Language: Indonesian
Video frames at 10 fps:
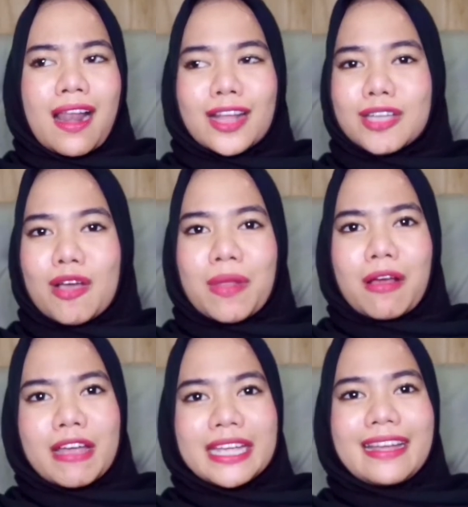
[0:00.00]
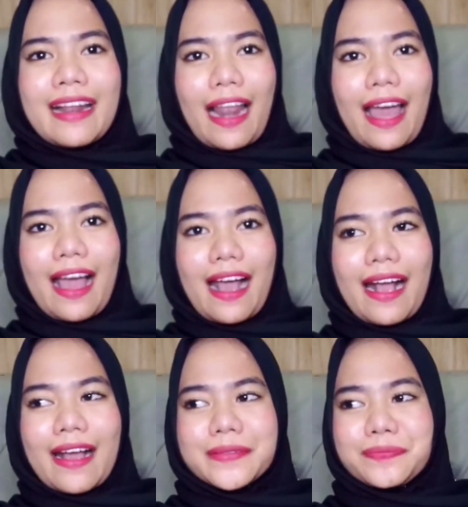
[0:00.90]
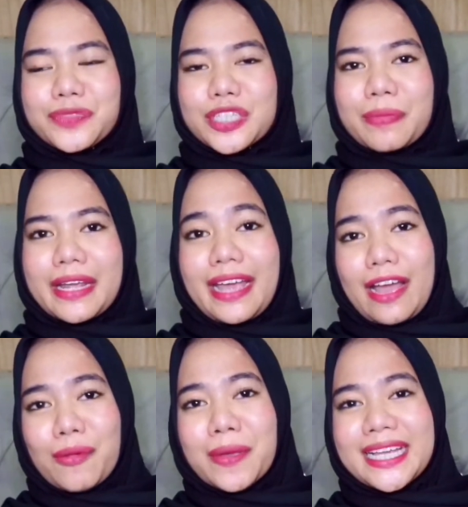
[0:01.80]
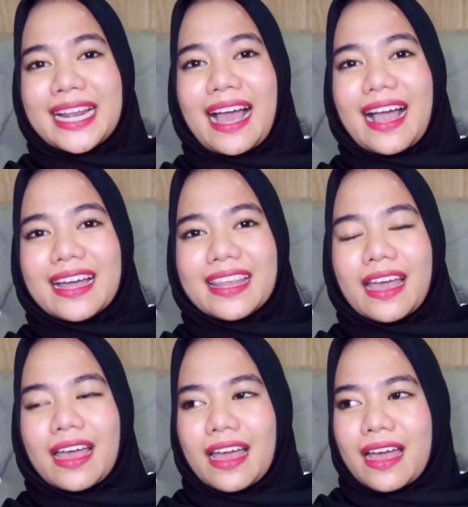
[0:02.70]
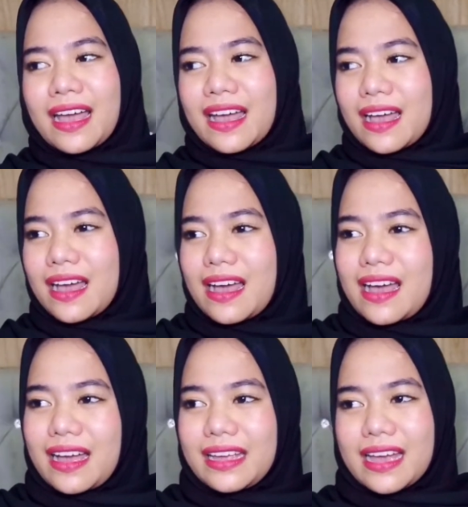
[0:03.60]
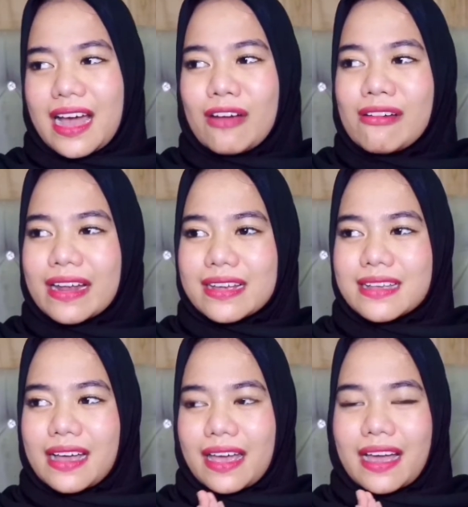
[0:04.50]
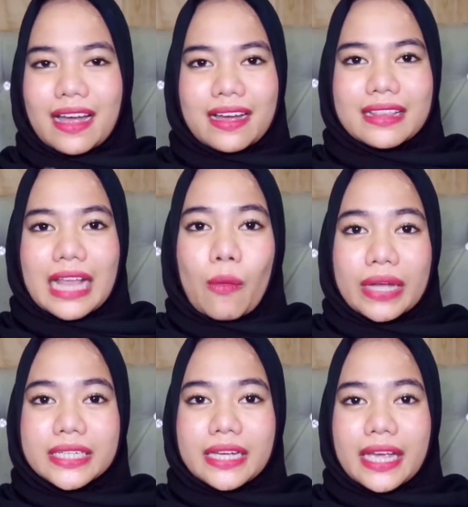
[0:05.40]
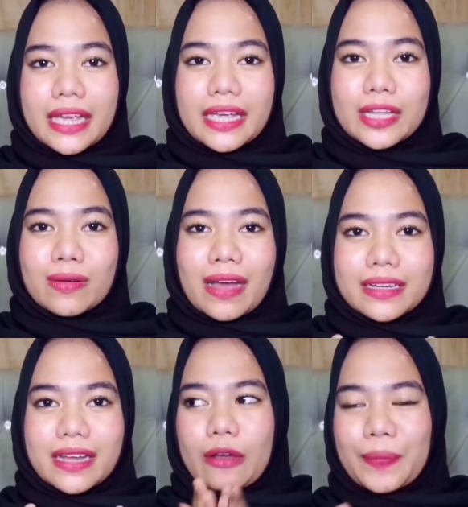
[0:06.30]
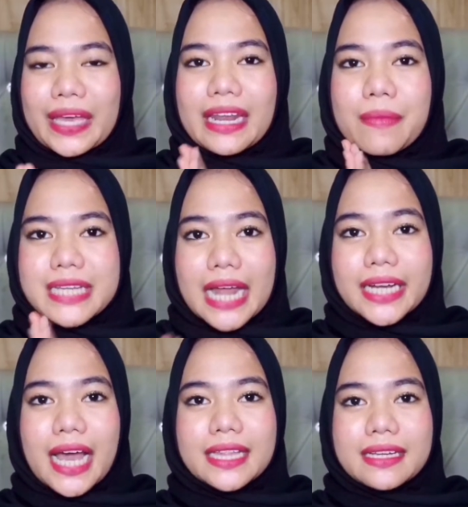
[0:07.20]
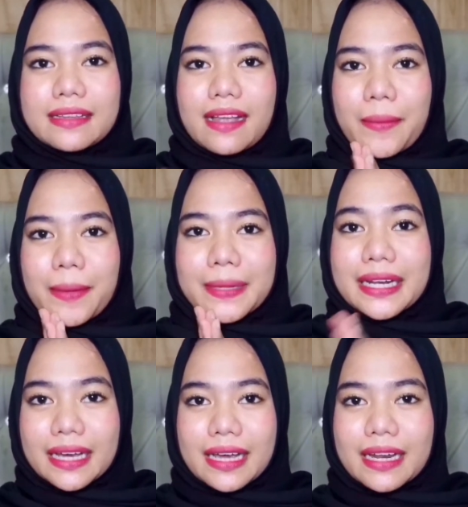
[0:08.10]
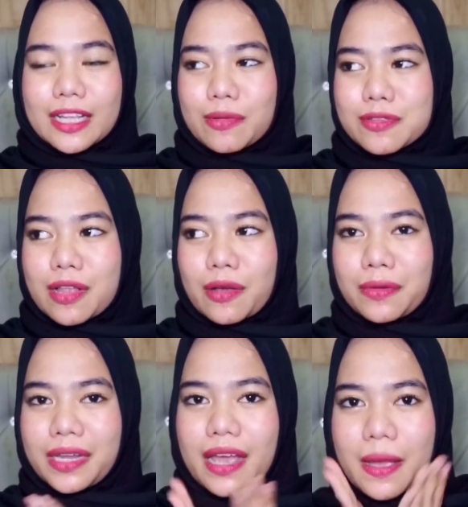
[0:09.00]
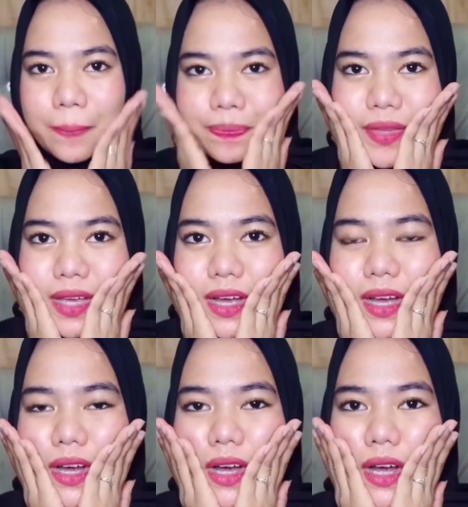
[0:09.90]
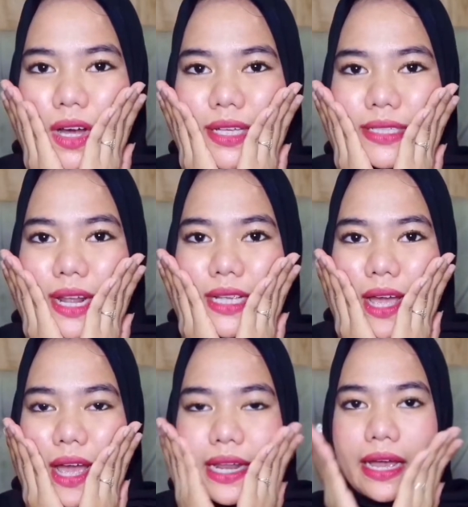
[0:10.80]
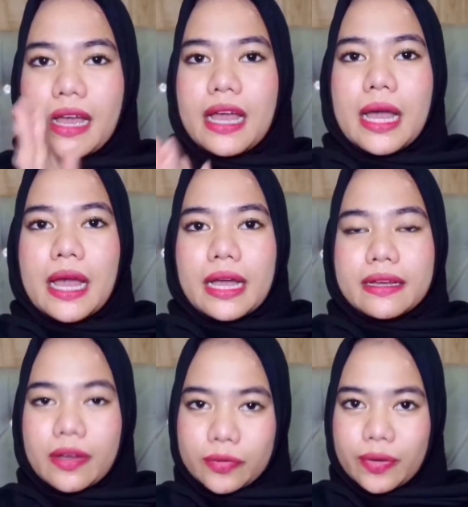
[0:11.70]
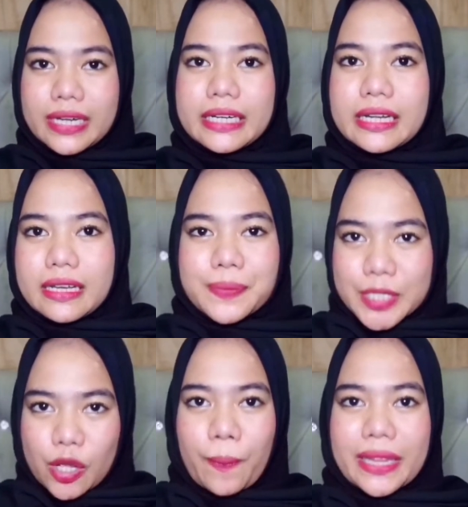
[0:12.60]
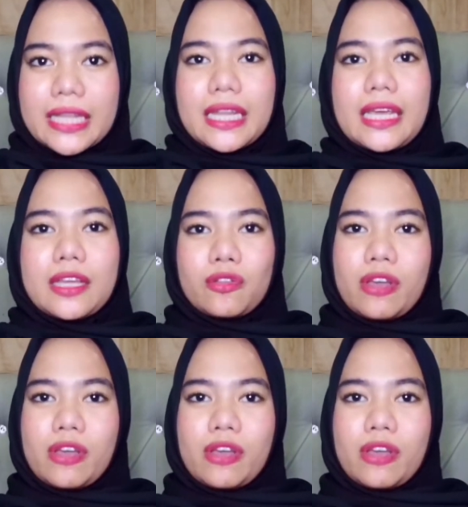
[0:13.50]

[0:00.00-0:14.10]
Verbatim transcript: langsung aku bilang kok gila dia bilang iya aku memang gila deh ya aku ngerasa kayak ketawa aja keke gitu kan aku pikir dia bercanda ternyata emang bener gitu maksud aku dia uh, istilahnya ada gangguan psikopat ini